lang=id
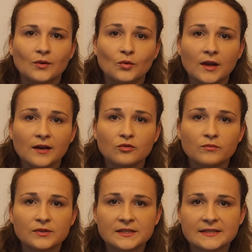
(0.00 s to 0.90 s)
Gula
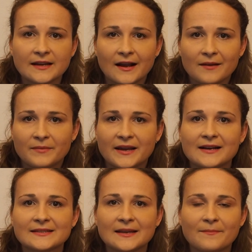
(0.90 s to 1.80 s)
kubus sangat
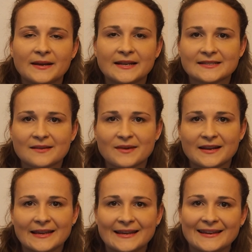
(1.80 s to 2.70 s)
biasa pada
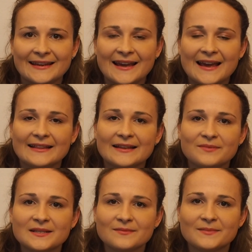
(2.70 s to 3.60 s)
zaman ini,
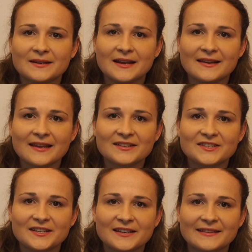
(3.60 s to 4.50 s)
tapi sebenarnya
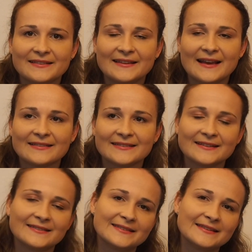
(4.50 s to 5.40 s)
cerita
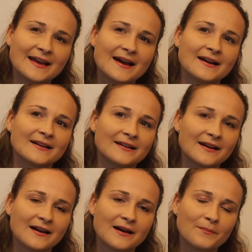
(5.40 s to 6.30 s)
tentang
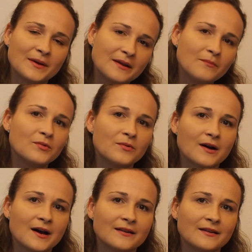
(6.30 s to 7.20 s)
uh,
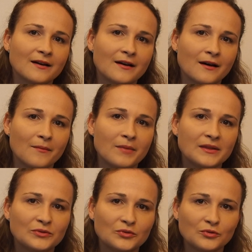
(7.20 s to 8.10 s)
penemuan uh,
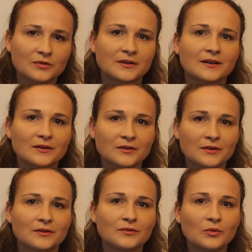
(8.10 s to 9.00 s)
bentuk
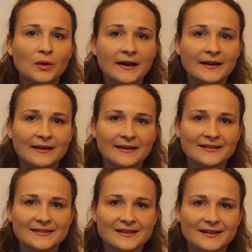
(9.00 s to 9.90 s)
uh, gula
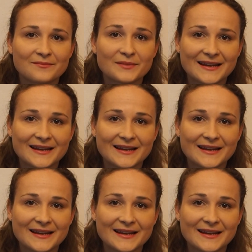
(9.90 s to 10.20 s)
ini sangat